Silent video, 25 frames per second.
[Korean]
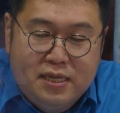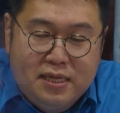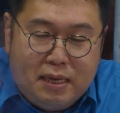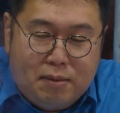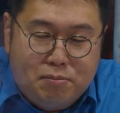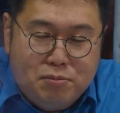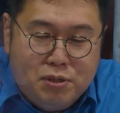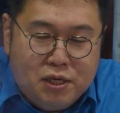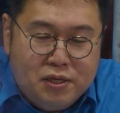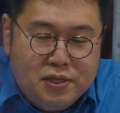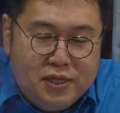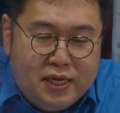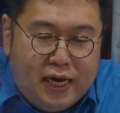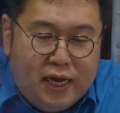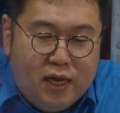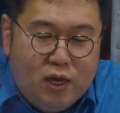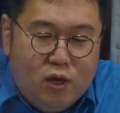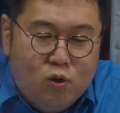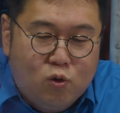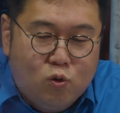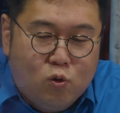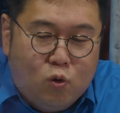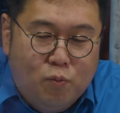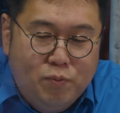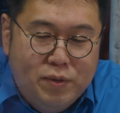
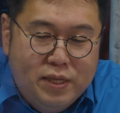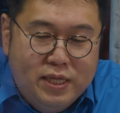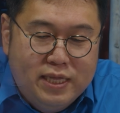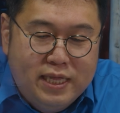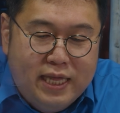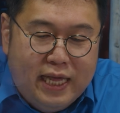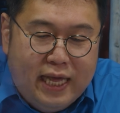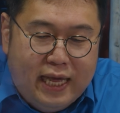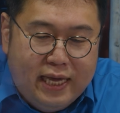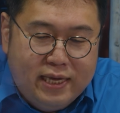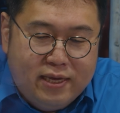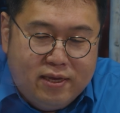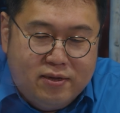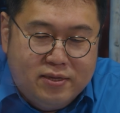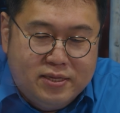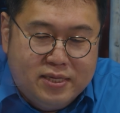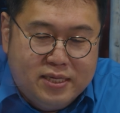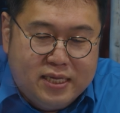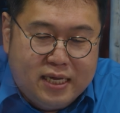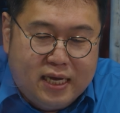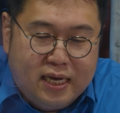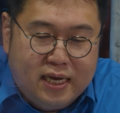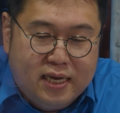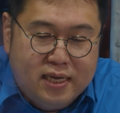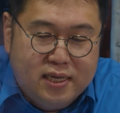남성들의 고민
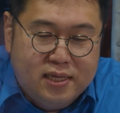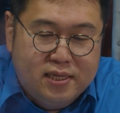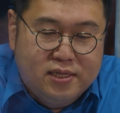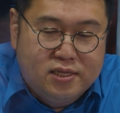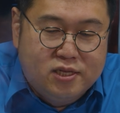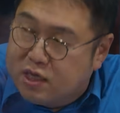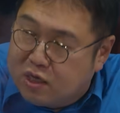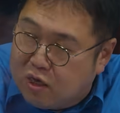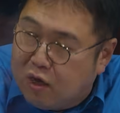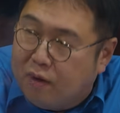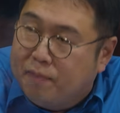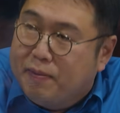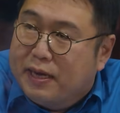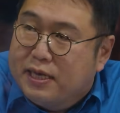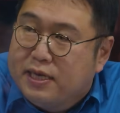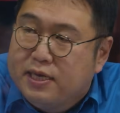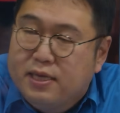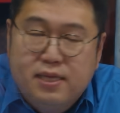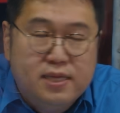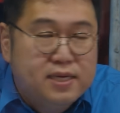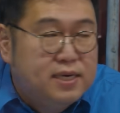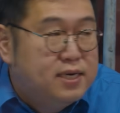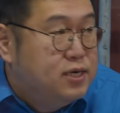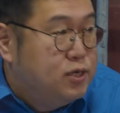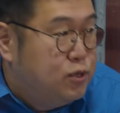해결사
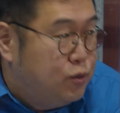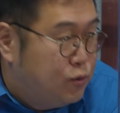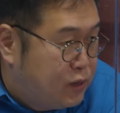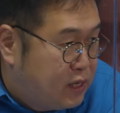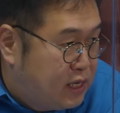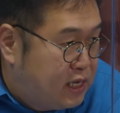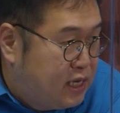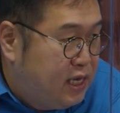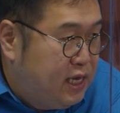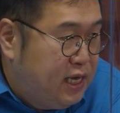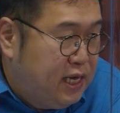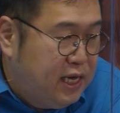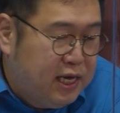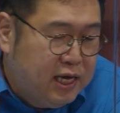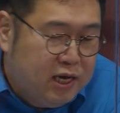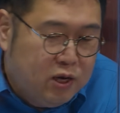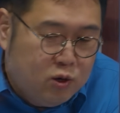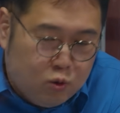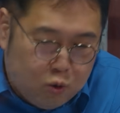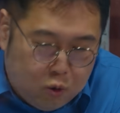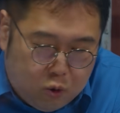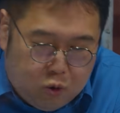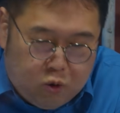특허받은 의료기기 음.